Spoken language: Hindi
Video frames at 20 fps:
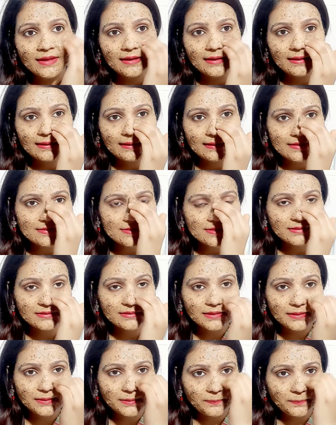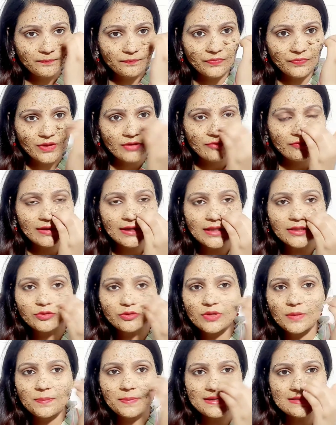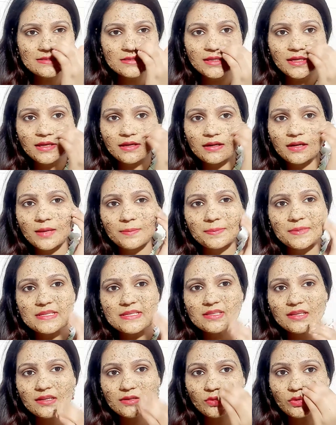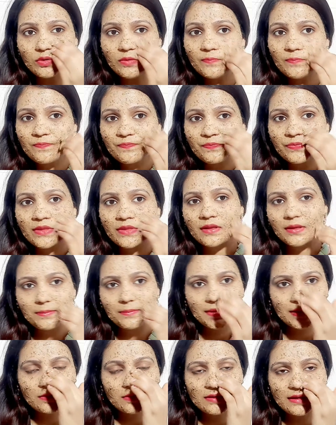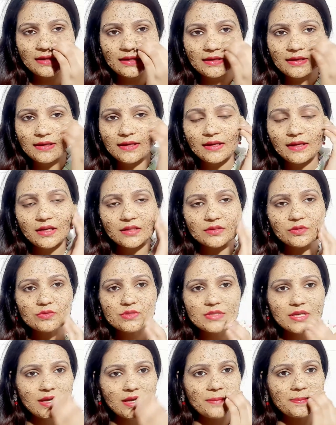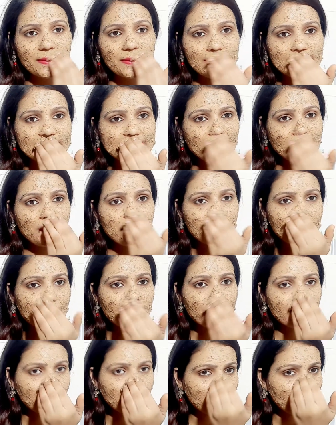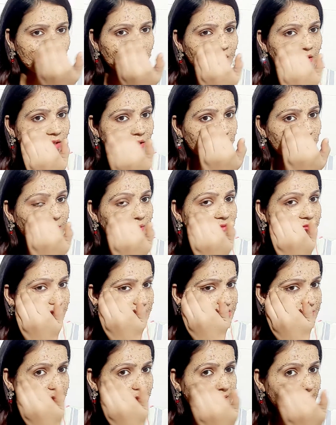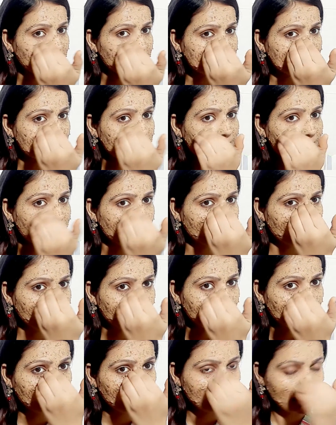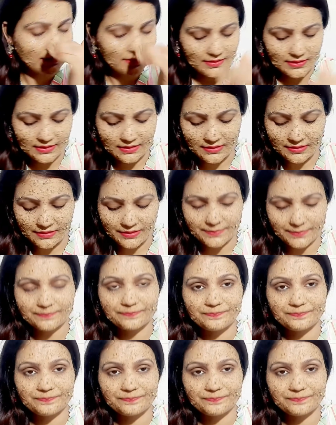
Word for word: लगा सकते हैं फिलहाल तो ये प्रेस नहीं करना अपनी स्किन को बिल्कुल हल्के हाथों से आपने इसे अपने फेस पर ऐसे लगाना है